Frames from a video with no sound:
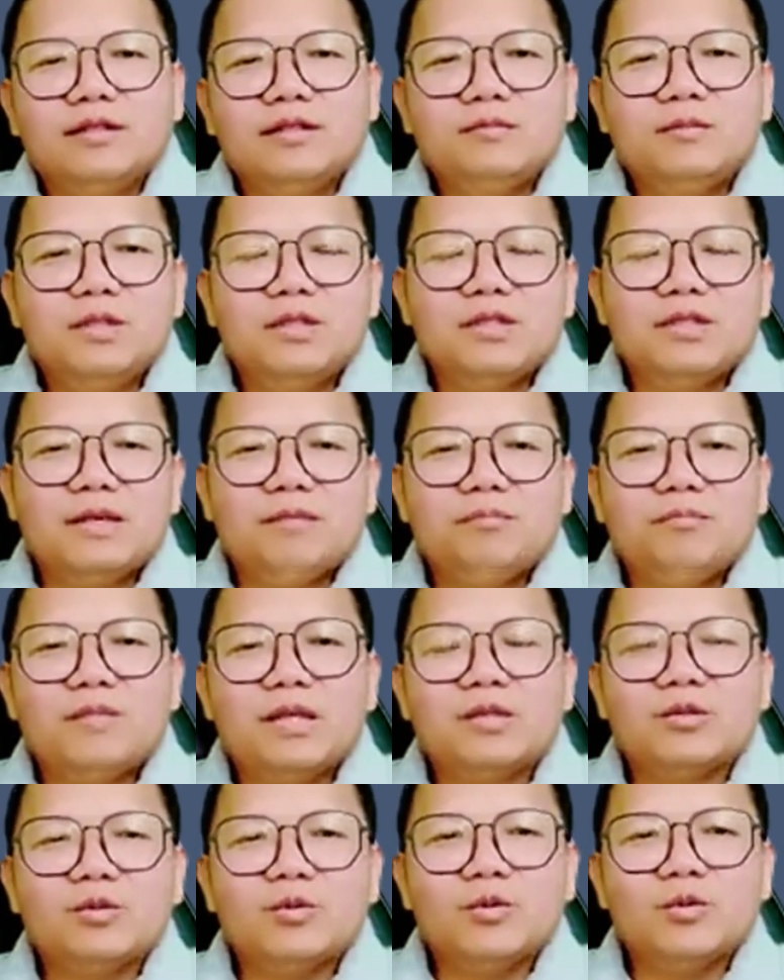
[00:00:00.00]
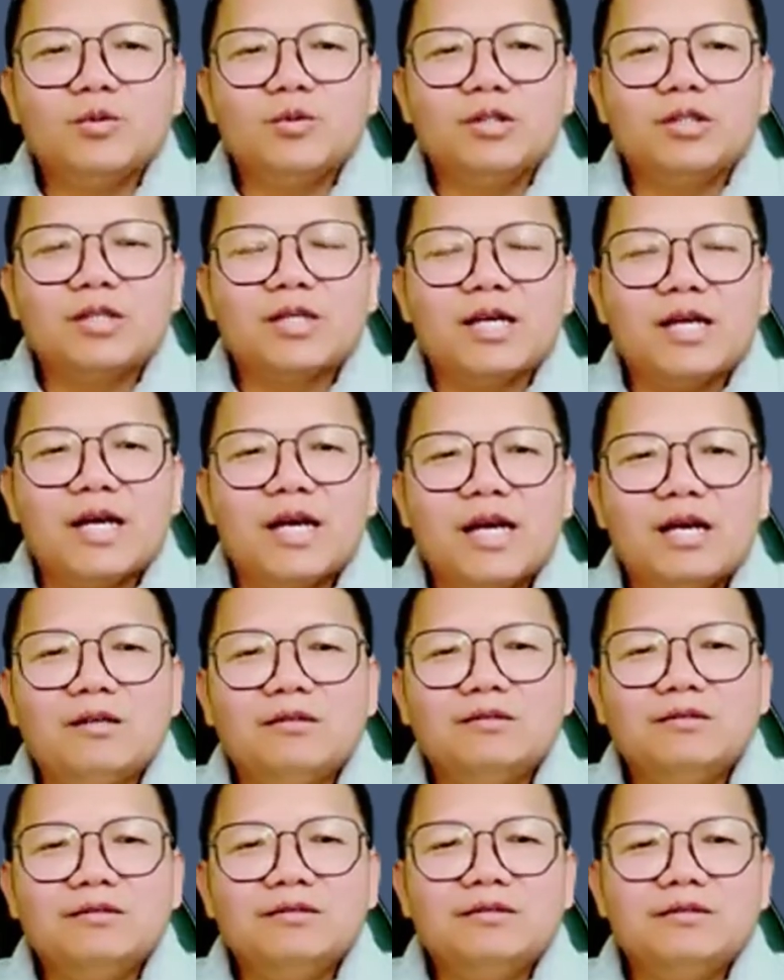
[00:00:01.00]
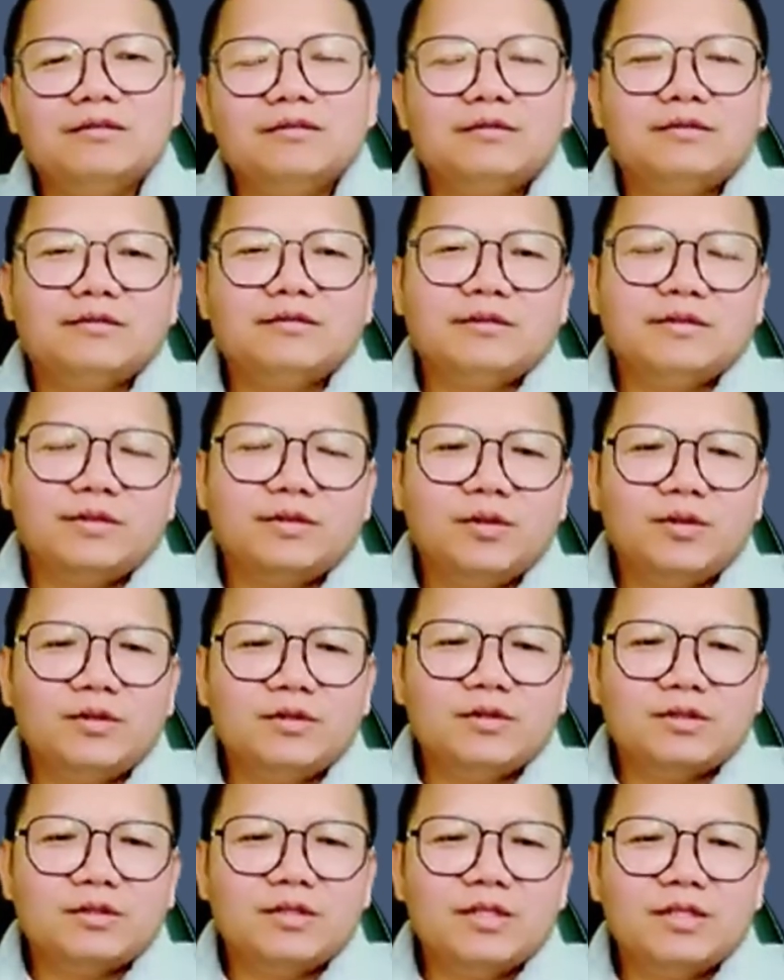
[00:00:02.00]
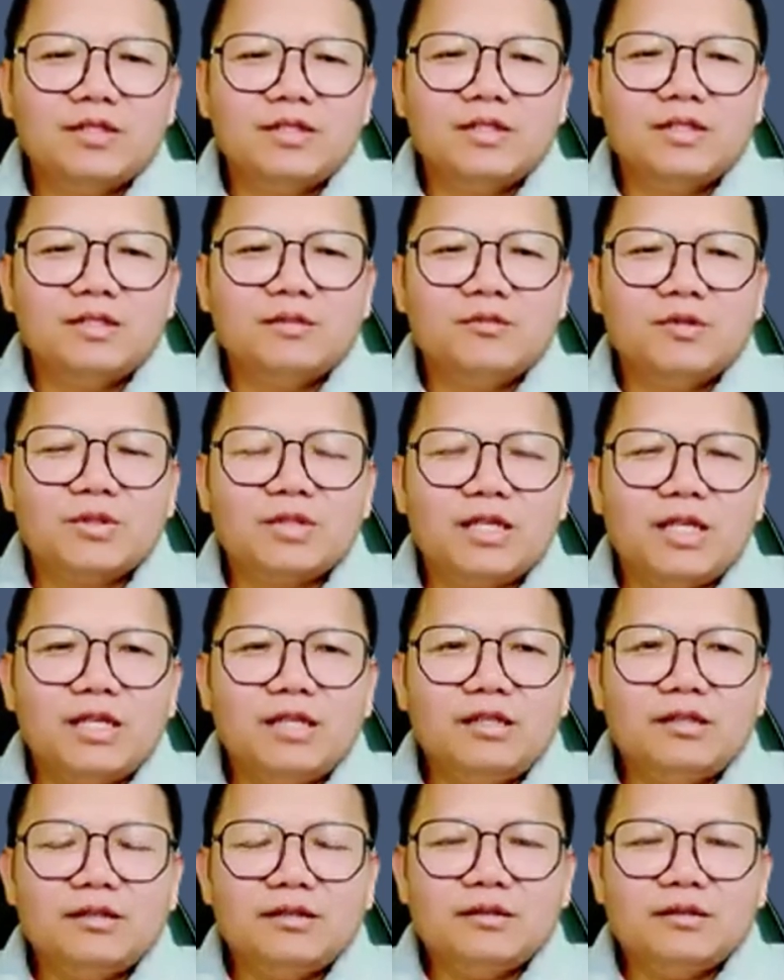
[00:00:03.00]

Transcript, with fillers: nên trăm bách của uôn cả ao đôi xin gì rồi một giấy